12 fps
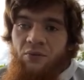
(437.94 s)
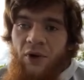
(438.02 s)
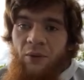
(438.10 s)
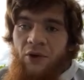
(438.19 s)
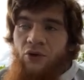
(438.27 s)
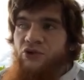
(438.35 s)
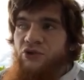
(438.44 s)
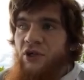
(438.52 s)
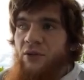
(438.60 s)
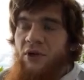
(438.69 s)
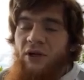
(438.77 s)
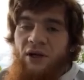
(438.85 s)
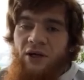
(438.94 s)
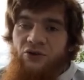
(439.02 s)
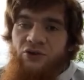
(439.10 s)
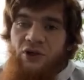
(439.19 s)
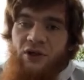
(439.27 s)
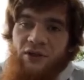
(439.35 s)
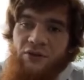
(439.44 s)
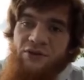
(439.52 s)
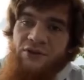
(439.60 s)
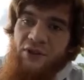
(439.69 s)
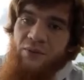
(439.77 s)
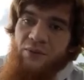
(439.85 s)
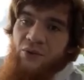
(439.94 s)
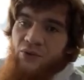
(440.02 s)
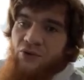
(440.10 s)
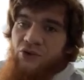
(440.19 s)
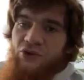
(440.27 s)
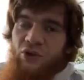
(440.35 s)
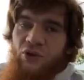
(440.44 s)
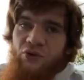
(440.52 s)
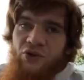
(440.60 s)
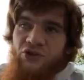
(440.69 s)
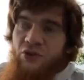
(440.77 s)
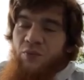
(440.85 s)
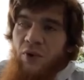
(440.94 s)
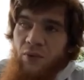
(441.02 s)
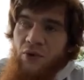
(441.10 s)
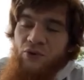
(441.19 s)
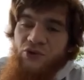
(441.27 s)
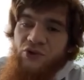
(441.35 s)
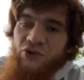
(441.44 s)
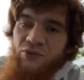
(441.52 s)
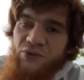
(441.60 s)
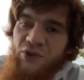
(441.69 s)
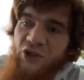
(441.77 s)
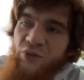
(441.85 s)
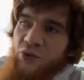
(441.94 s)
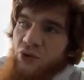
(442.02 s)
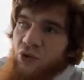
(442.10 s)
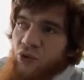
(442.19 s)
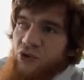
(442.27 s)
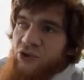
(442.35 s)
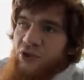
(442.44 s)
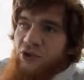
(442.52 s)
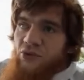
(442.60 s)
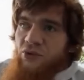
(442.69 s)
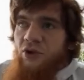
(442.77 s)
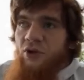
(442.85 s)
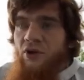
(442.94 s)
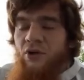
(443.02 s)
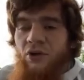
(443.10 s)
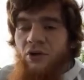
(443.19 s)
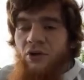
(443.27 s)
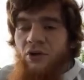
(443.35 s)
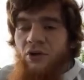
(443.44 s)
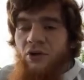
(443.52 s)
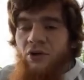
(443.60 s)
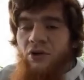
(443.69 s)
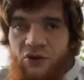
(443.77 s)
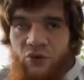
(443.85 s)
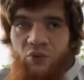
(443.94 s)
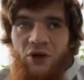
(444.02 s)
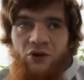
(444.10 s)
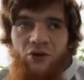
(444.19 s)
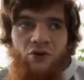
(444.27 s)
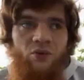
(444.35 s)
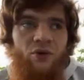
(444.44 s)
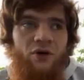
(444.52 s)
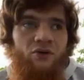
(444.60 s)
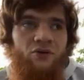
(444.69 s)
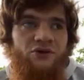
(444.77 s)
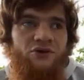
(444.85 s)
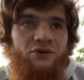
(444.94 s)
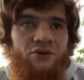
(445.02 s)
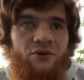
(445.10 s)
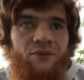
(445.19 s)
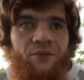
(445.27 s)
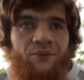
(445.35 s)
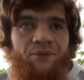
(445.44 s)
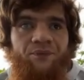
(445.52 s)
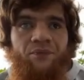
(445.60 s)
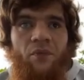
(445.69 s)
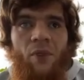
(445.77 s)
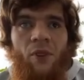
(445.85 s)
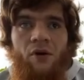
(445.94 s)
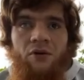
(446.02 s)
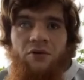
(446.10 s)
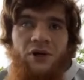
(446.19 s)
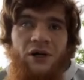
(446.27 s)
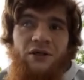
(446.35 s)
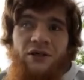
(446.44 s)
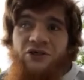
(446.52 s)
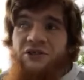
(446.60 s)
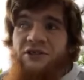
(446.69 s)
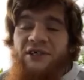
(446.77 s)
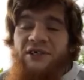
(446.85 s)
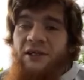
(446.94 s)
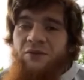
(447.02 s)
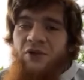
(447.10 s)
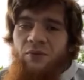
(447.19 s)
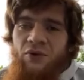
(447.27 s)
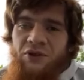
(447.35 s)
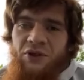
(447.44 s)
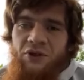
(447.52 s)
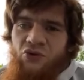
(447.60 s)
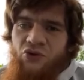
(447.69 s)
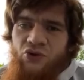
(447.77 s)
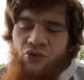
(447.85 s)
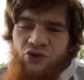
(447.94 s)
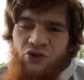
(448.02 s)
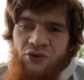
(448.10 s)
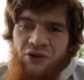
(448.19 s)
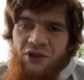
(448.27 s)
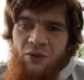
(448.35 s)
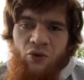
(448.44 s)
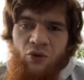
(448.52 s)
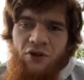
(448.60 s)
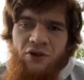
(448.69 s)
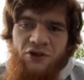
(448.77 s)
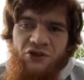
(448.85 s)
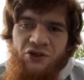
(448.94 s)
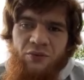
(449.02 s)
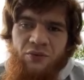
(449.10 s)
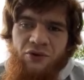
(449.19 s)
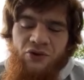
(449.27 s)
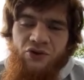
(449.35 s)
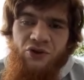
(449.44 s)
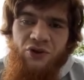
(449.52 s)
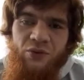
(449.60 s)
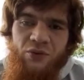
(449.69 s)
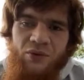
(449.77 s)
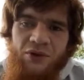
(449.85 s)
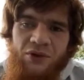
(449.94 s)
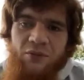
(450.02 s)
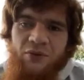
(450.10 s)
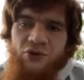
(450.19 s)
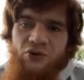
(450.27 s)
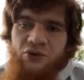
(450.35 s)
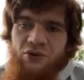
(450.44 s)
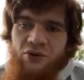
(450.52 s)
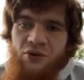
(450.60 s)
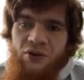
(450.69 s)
побороться нормально хотел с кем-нибудь жить, а он даже не поборолся, на спину лег сразу. И сразу на эту пятку болевой сделал. Я даже не сдался, там не было никакого скручивания, там боли даже не было, ничего не было там, по сути.